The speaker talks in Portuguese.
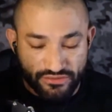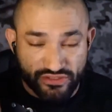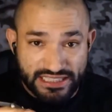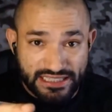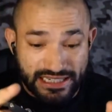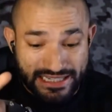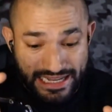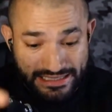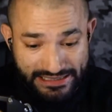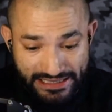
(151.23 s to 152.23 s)
Você que
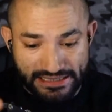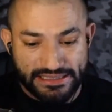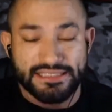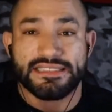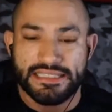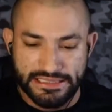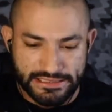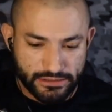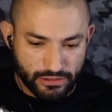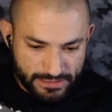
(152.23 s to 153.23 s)
clicar aqui nesse link,
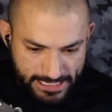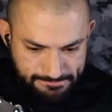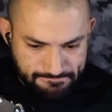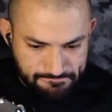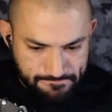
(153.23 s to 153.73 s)
ok?